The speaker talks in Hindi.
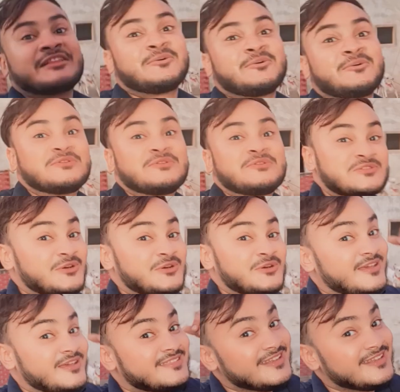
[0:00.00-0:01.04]
दोस्तों
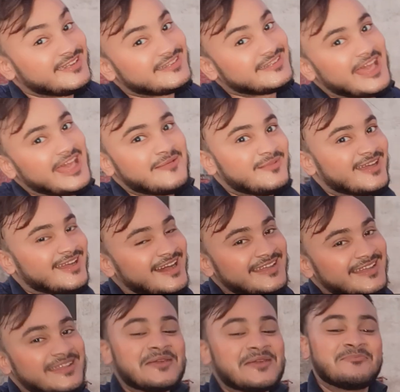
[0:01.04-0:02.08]
इतने टाइम लगाने
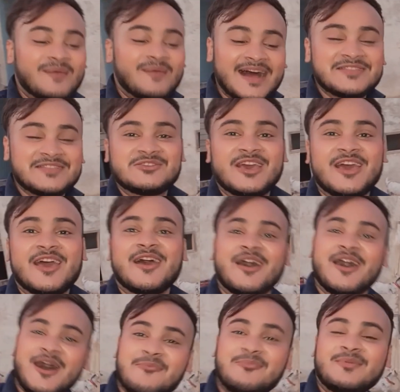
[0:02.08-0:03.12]
के बाद जो है
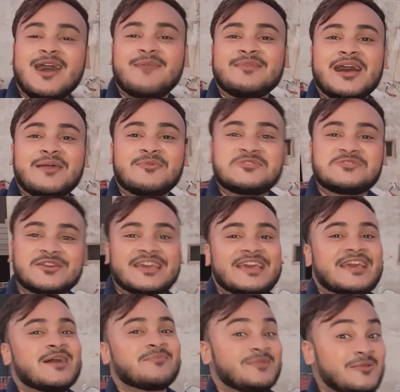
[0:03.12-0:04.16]
हम कामयाब हो चुके हैं
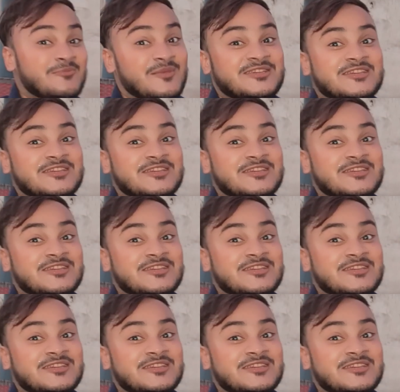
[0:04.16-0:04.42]
अपने मिशन